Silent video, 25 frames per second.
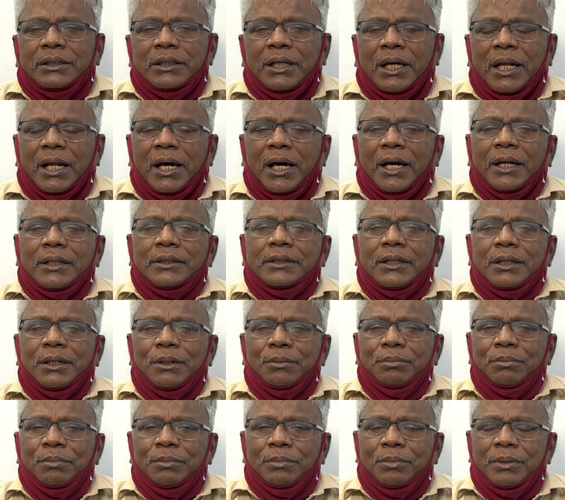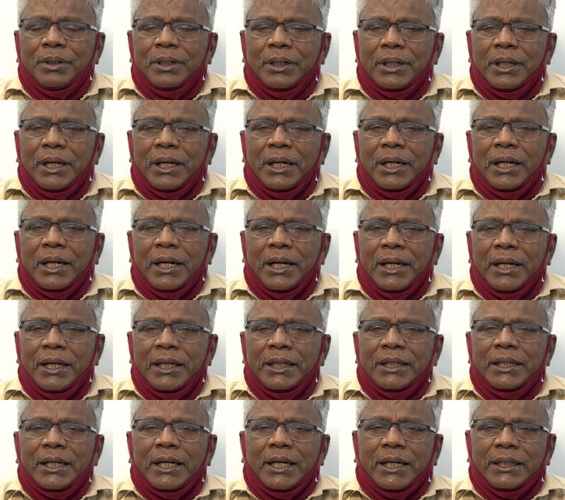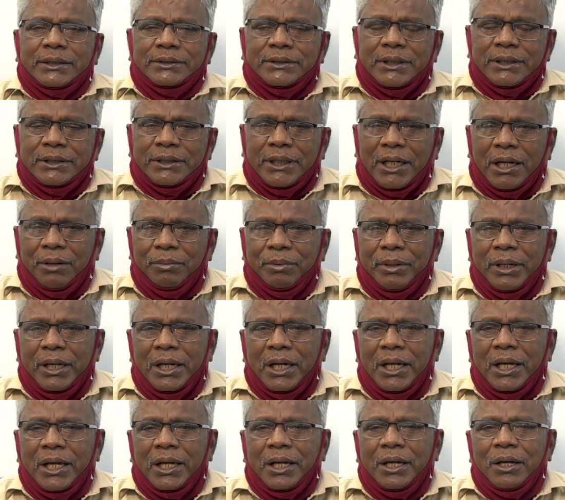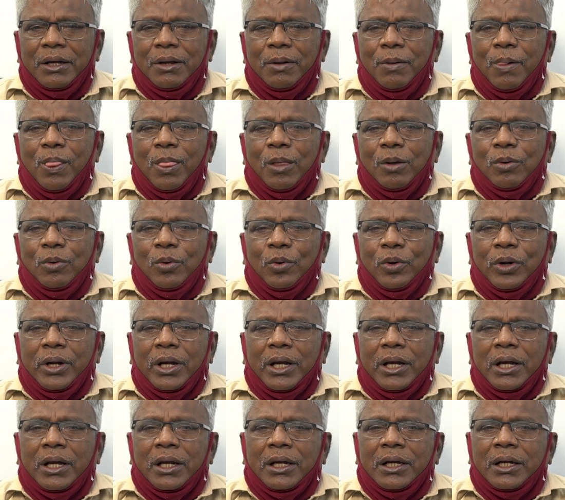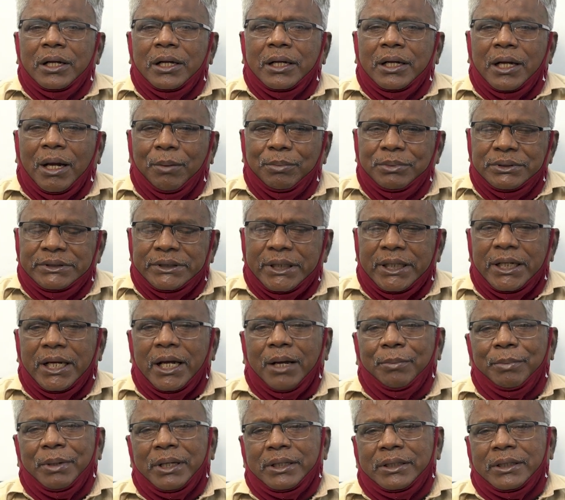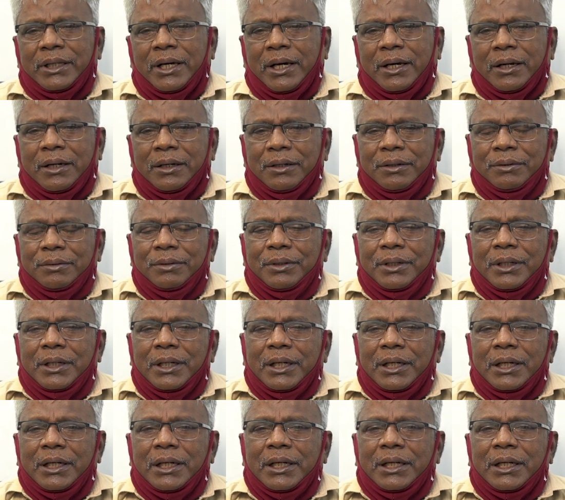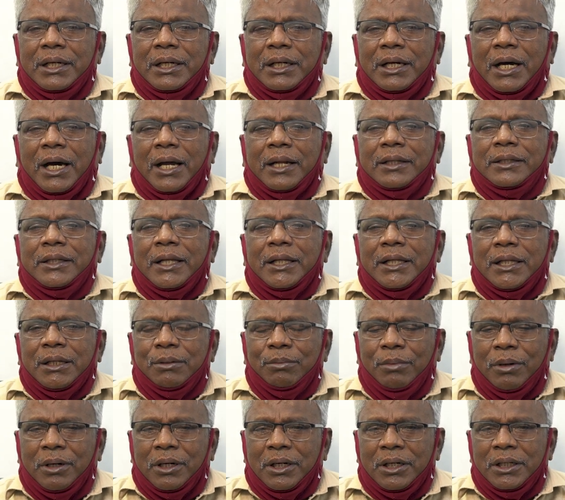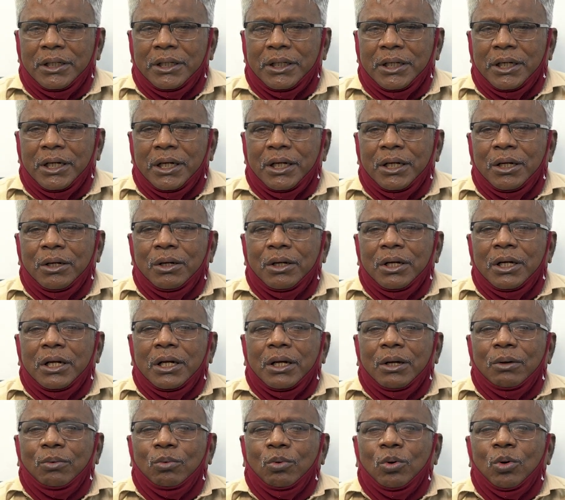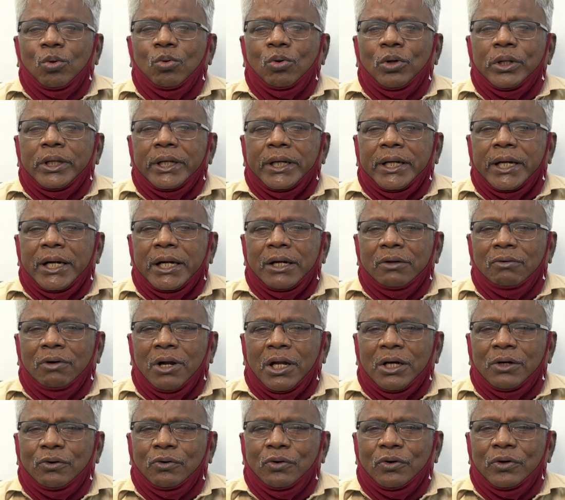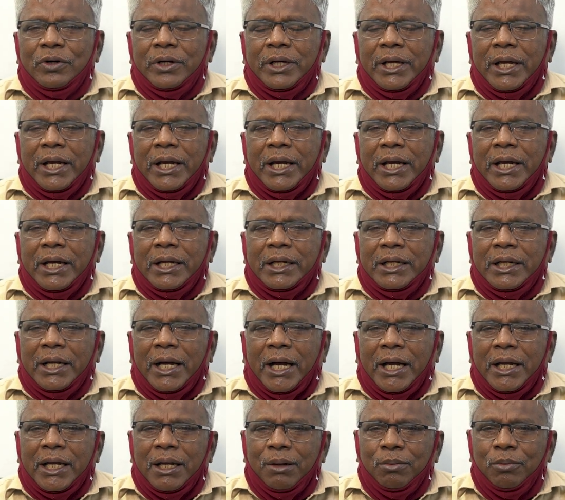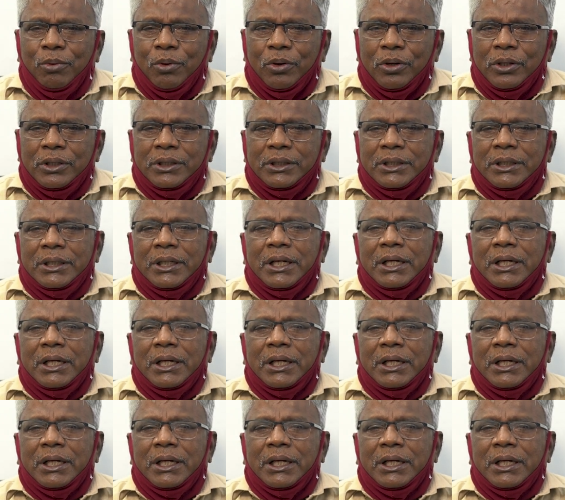ஜனார்த்தனம் என்ற நீதியரசர் தலைமையிலே ஒரு கமிஷனை அமைத்தார் அர்த்ததீர் மக்களுக்கு உள்ஒதுக்கீடு வழங்குவதுடைய நியாயம் குறித்து